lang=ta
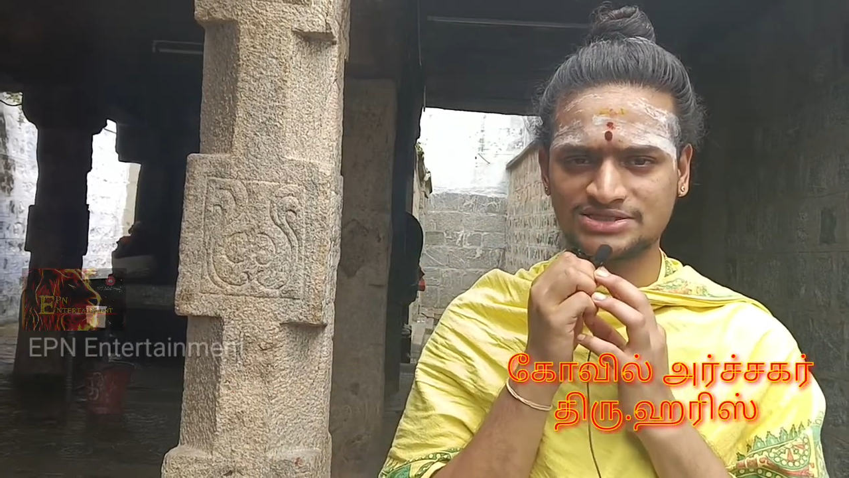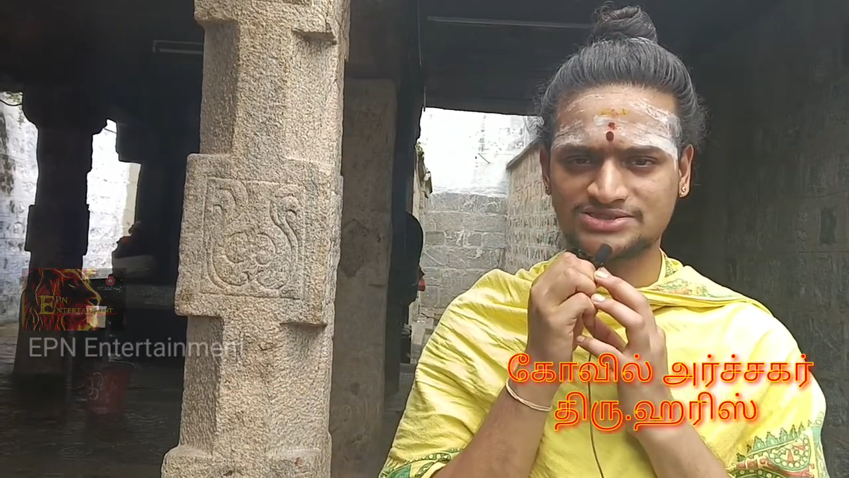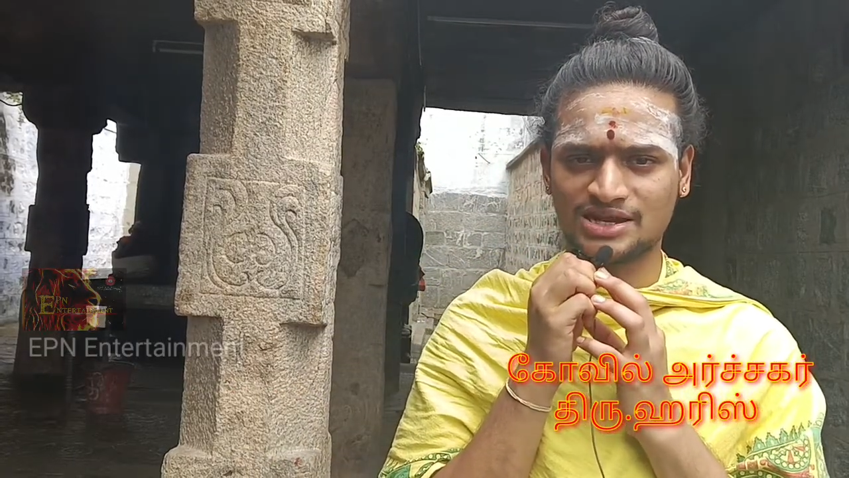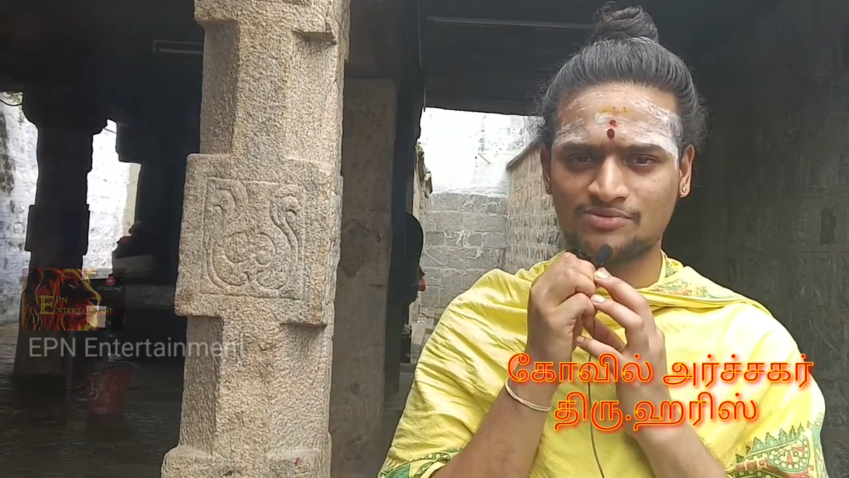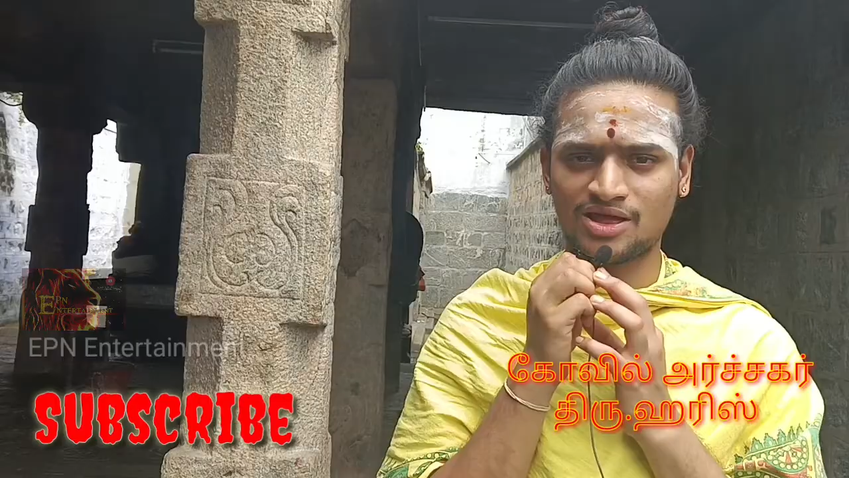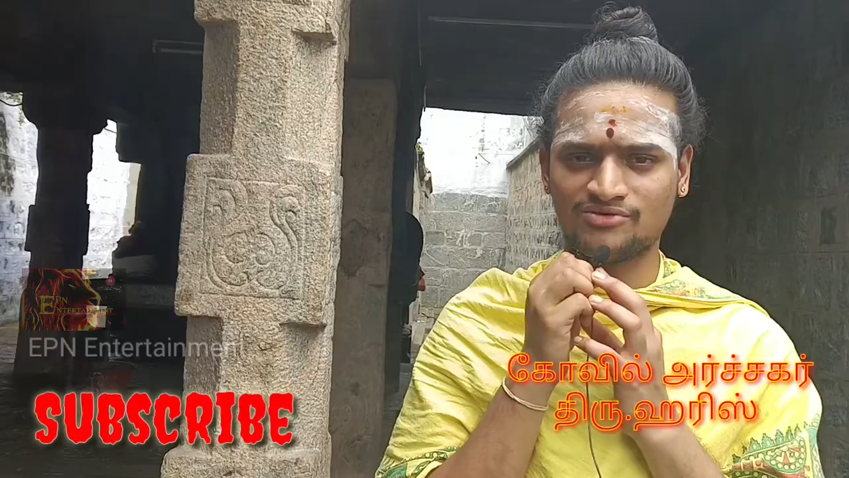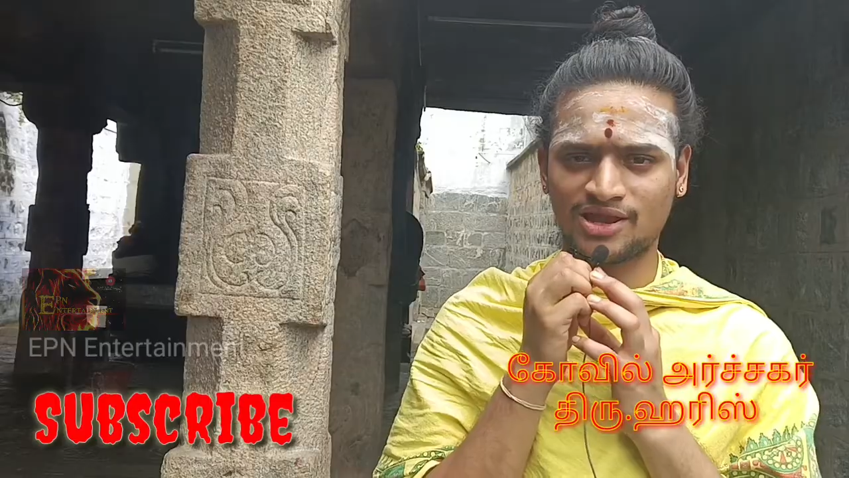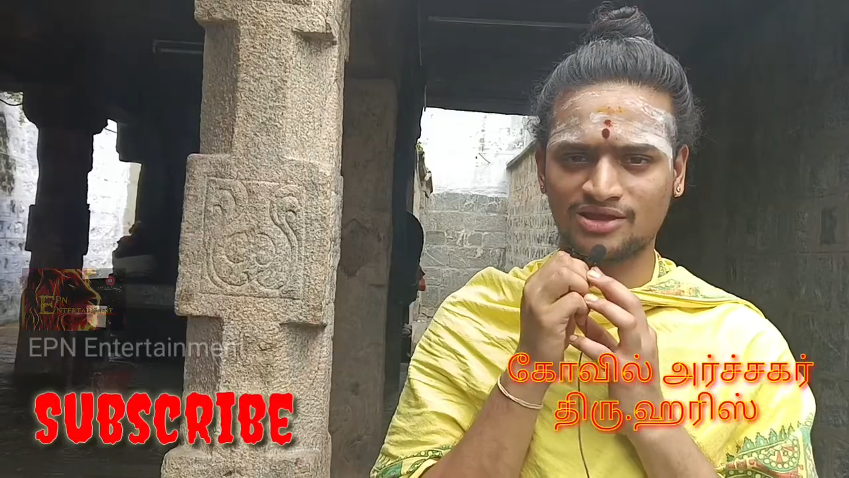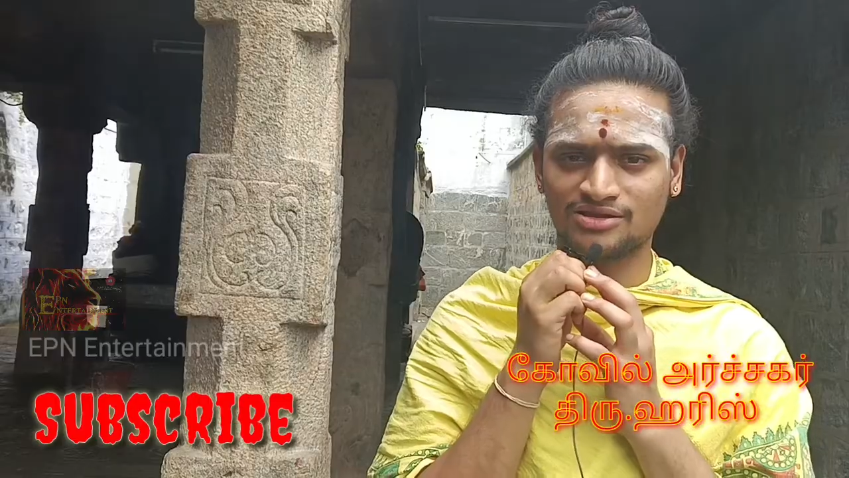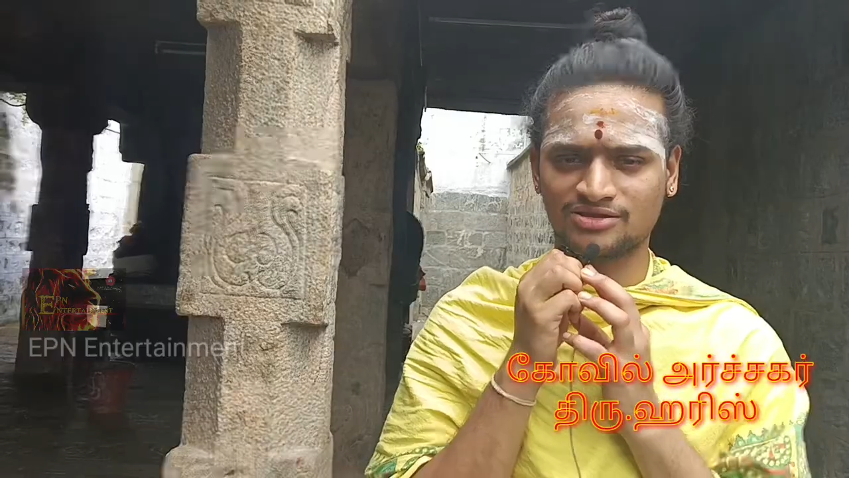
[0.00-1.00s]
ஸ்தலமாக
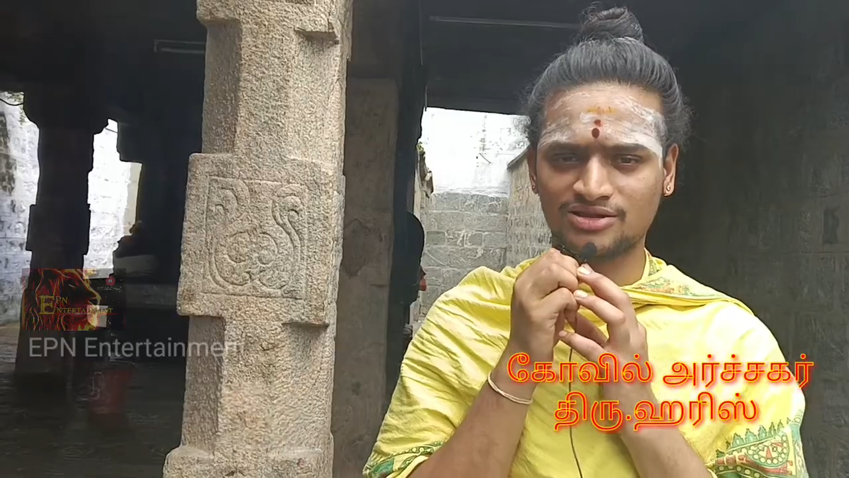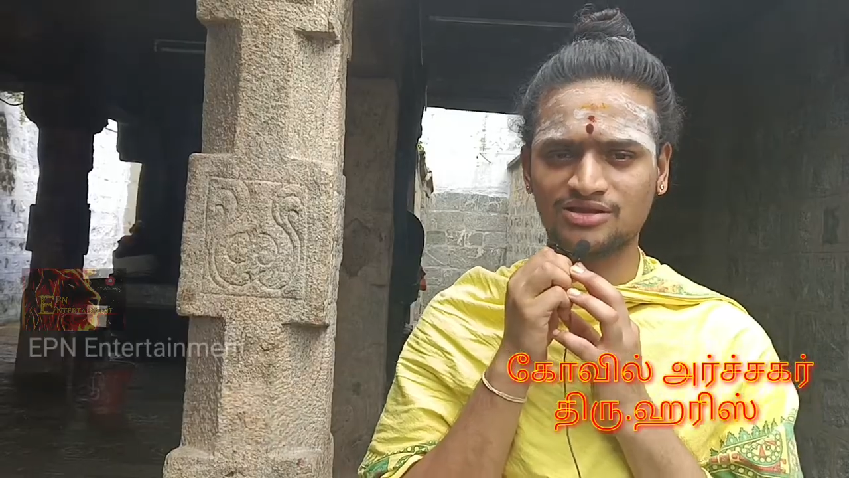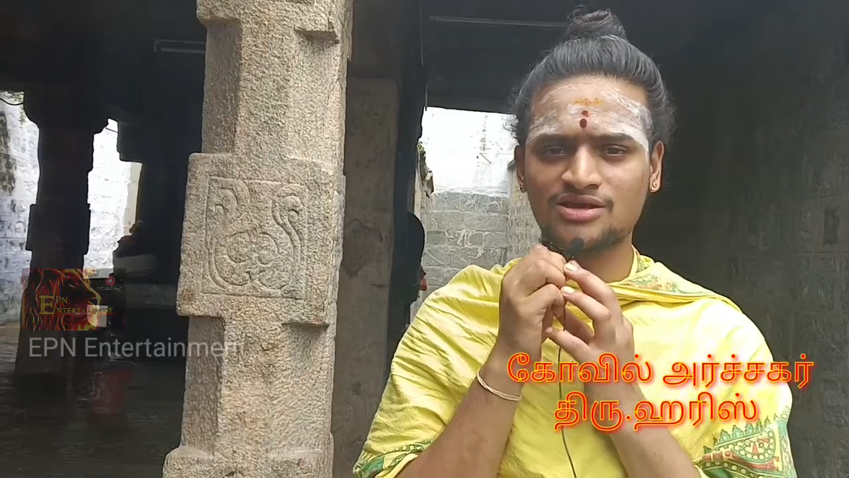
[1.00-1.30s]
விளங்குகிறது